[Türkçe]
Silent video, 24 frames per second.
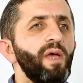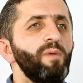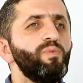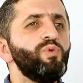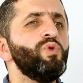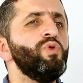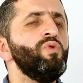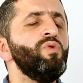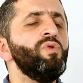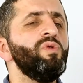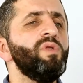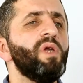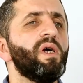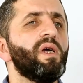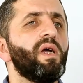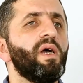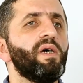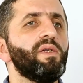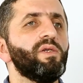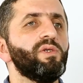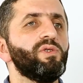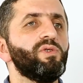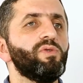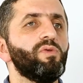Hep şununla
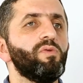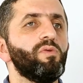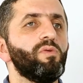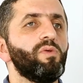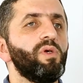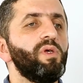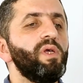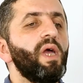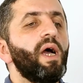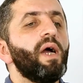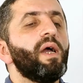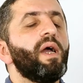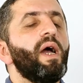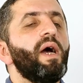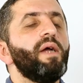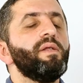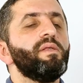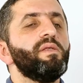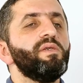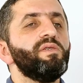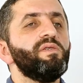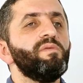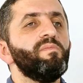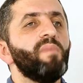karıştırılıyor. Ya
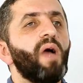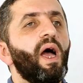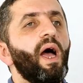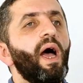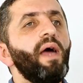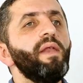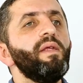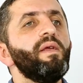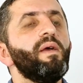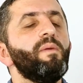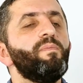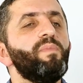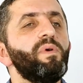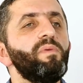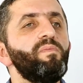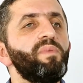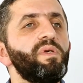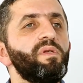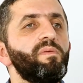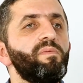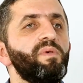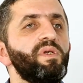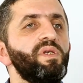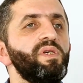kardeşim her yapı
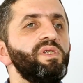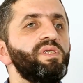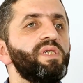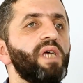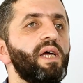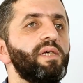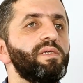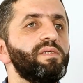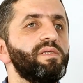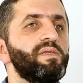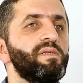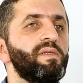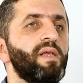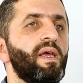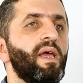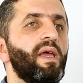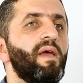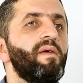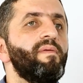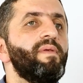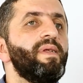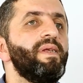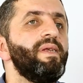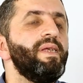birbiri içerisinde
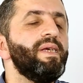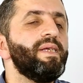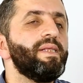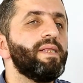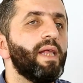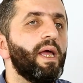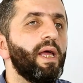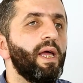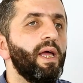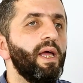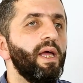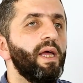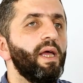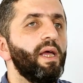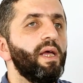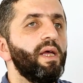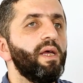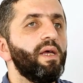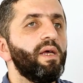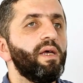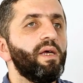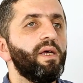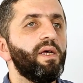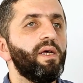evlilikle
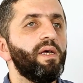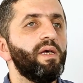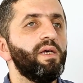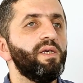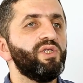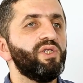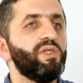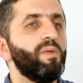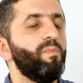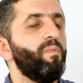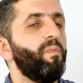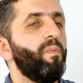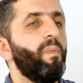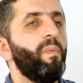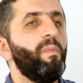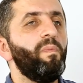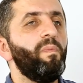e, işte